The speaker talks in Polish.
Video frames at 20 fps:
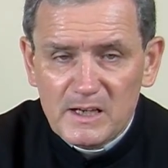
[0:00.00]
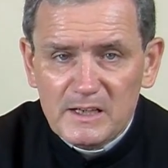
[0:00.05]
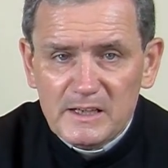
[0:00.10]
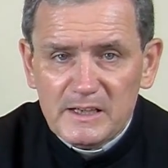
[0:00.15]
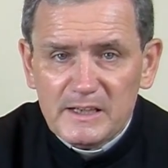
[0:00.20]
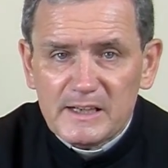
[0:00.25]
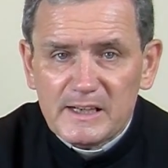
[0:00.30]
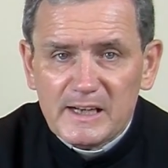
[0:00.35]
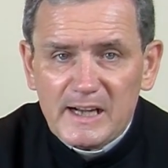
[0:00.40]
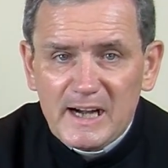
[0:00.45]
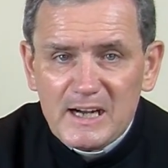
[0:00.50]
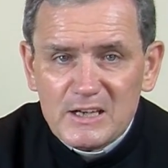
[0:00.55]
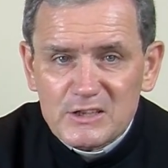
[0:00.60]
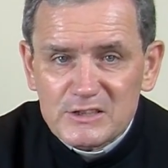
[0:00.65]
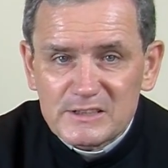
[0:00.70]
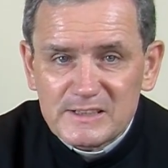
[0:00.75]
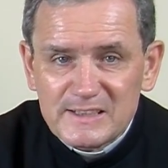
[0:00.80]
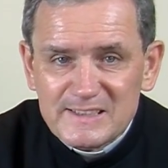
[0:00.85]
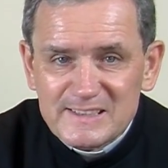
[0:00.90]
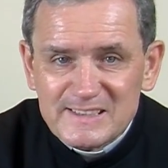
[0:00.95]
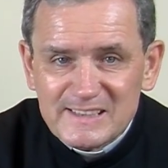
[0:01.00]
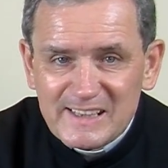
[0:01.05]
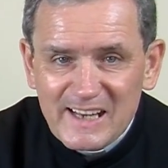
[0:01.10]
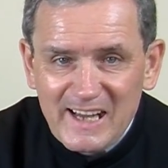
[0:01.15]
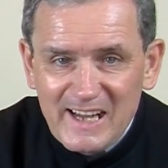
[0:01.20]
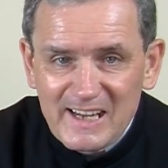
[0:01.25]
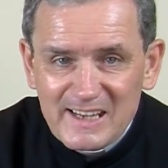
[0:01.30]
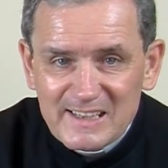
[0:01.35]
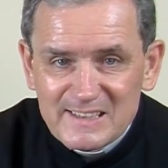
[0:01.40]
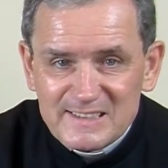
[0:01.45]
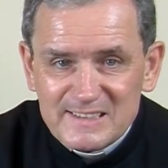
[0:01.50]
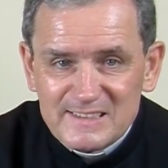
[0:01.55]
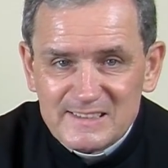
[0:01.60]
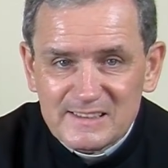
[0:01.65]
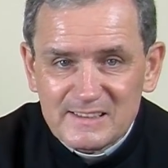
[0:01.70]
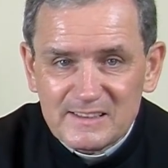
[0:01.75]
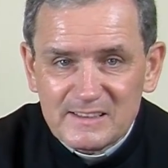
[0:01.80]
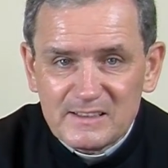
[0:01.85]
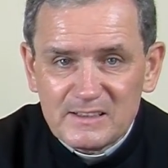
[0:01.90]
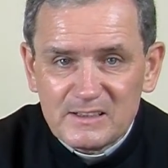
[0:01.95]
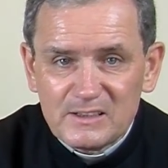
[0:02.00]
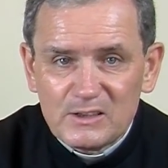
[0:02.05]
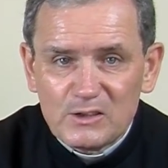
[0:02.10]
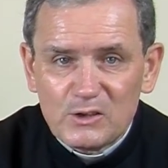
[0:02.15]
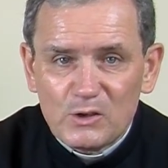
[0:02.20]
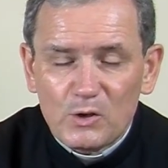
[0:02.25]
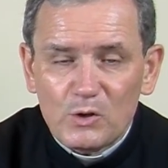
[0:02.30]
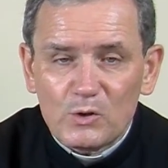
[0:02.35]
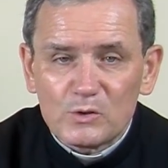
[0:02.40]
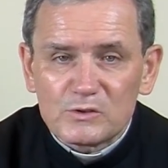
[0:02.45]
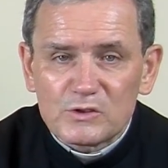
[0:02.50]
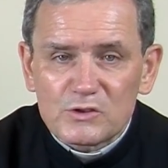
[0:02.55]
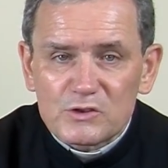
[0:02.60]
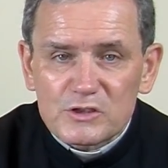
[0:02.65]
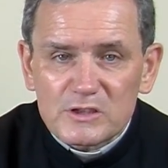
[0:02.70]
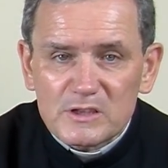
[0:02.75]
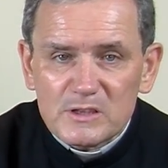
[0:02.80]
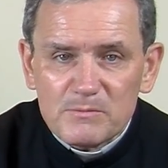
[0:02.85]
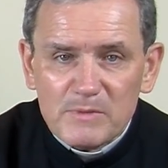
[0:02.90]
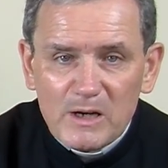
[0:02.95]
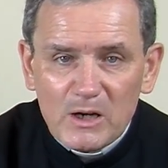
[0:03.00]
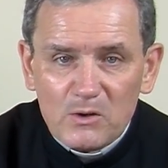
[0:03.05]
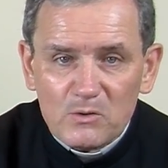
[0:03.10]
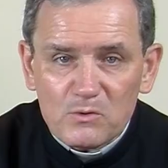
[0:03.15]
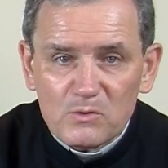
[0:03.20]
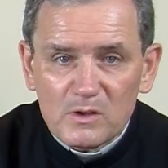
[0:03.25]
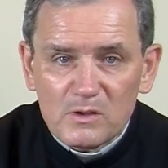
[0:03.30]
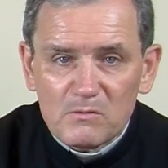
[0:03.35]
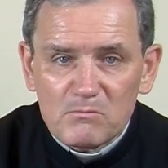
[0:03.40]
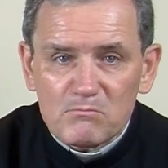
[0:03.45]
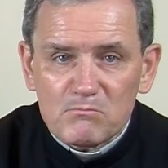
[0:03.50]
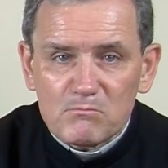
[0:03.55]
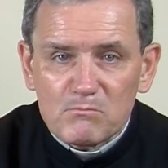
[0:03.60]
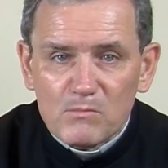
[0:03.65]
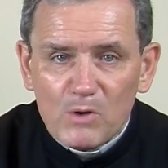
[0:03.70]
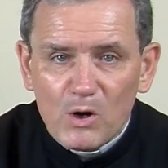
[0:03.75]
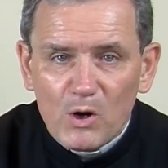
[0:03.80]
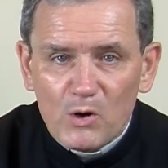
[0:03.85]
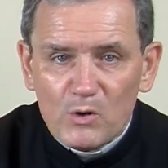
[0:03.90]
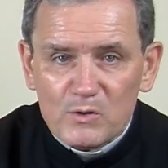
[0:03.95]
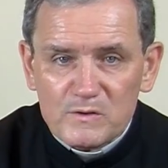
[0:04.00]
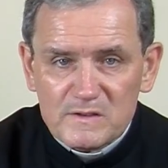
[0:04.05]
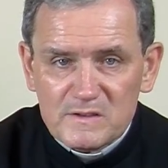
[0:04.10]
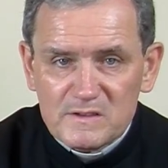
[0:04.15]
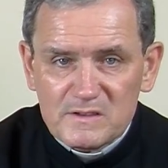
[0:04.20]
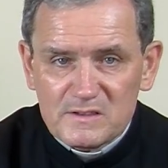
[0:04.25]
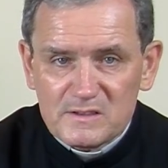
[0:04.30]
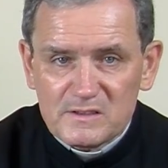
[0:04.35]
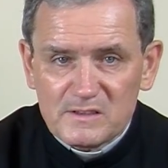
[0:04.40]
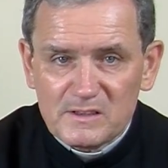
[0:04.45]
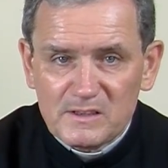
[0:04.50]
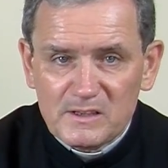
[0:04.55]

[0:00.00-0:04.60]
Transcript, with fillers: i każdy z nas otrzymał moc,